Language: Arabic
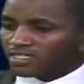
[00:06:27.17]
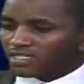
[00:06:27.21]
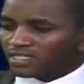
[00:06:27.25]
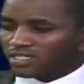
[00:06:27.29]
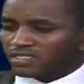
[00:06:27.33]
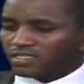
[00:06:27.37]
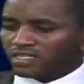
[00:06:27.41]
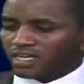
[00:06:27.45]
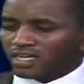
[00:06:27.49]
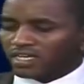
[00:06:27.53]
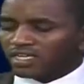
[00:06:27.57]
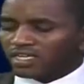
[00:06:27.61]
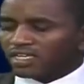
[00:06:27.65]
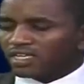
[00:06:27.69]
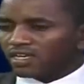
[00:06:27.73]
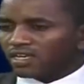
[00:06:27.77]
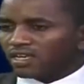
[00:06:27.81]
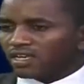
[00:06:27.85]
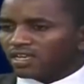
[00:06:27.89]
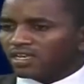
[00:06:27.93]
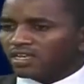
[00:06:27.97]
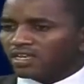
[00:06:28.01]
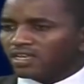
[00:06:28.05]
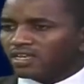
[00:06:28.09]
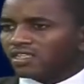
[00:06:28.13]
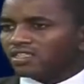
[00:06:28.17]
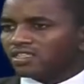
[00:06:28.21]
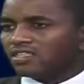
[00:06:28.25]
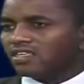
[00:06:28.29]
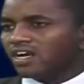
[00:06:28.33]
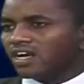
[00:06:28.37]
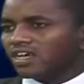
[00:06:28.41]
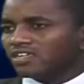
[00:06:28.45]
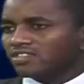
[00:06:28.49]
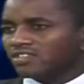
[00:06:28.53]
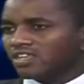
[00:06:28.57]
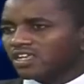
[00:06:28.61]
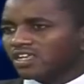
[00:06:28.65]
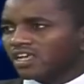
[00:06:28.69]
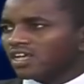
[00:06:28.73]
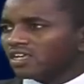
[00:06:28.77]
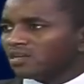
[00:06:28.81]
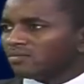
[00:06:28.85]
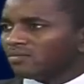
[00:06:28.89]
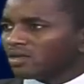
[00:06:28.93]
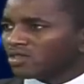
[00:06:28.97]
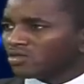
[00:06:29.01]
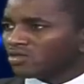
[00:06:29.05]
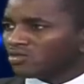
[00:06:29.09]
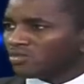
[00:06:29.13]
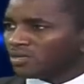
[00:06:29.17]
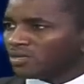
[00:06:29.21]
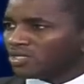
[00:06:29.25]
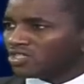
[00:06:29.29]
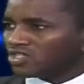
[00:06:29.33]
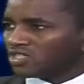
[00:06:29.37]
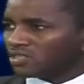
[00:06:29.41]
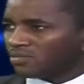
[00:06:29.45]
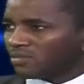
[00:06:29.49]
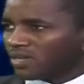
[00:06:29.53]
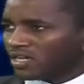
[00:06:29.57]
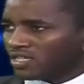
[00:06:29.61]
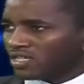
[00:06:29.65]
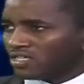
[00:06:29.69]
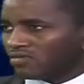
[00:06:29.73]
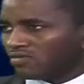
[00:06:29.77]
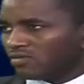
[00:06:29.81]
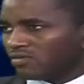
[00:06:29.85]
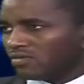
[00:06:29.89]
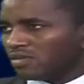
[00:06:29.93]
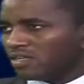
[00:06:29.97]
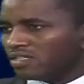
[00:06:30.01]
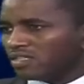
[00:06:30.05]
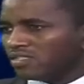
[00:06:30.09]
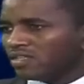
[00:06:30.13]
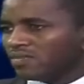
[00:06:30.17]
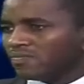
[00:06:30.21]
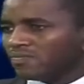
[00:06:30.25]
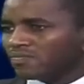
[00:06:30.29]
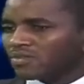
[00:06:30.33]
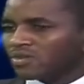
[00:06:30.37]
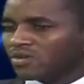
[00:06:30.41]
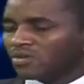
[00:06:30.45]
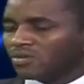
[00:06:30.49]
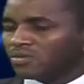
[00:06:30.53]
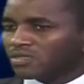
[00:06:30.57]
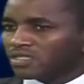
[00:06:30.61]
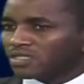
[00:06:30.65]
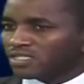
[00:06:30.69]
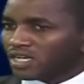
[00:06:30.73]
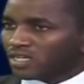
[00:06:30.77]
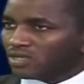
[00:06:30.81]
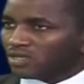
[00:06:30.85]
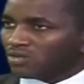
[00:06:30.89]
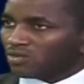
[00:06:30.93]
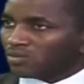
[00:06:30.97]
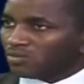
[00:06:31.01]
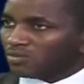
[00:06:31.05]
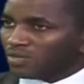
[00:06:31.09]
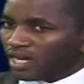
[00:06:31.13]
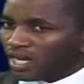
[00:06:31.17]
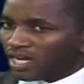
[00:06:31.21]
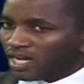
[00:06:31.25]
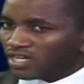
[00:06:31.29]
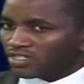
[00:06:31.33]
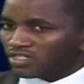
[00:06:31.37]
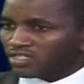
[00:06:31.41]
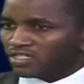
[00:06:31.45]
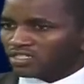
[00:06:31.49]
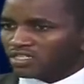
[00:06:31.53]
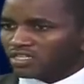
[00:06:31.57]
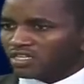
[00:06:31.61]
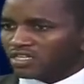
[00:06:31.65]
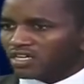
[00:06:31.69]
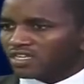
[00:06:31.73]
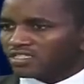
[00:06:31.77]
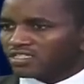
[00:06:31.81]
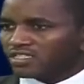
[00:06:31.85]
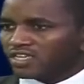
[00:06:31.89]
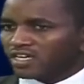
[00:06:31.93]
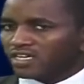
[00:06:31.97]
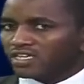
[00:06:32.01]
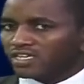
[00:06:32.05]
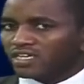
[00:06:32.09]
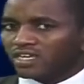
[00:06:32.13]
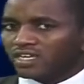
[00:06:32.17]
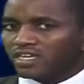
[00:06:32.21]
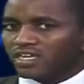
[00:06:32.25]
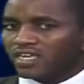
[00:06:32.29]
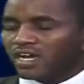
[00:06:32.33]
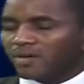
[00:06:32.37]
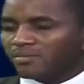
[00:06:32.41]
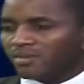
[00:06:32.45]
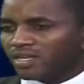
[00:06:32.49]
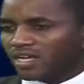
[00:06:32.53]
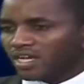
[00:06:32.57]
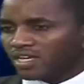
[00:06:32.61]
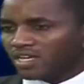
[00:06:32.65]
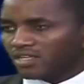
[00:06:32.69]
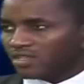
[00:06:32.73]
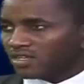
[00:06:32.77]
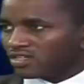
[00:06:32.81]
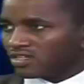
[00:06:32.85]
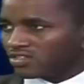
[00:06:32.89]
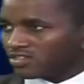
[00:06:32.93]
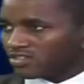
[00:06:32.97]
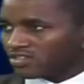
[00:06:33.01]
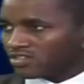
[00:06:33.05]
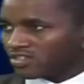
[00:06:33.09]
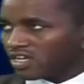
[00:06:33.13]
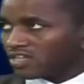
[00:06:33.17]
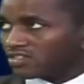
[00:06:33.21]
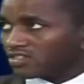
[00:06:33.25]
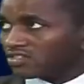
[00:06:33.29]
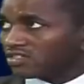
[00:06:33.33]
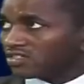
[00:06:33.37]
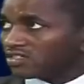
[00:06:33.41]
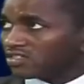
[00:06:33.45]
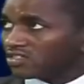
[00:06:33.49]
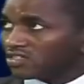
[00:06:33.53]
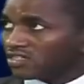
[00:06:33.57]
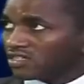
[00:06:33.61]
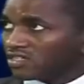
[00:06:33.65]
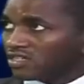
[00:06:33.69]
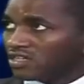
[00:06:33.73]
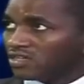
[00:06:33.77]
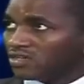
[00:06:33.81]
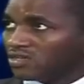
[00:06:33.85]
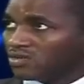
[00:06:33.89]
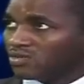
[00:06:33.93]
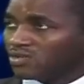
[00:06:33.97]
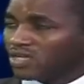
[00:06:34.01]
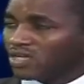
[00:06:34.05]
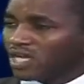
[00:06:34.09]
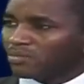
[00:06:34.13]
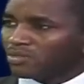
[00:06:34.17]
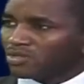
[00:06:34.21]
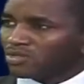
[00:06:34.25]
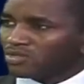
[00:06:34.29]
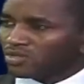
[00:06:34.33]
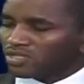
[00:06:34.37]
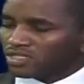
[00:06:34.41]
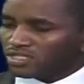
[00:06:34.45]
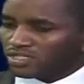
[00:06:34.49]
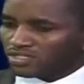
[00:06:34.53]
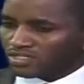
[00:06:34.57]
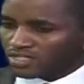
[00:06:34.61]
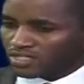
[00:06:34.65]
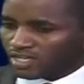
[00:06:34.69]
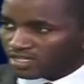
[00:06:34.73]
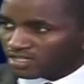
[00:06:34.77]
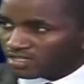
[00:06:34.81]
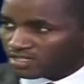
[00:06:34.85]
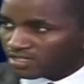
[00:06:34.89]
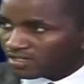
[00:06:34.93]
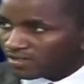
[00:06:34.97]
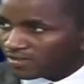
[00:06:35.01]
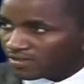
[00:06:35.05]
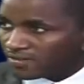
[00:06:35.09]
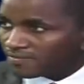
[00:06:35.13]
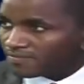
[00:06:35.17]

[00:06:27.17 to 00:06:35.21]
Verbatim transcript: التغيير الذي حصل على المنظومه الاجتماعيه بالبلد وبالتالي هو بحاجه الى تغيير لا من حيث الاختصاص نتيجه لانه يربط الاختصاص لا يسايرها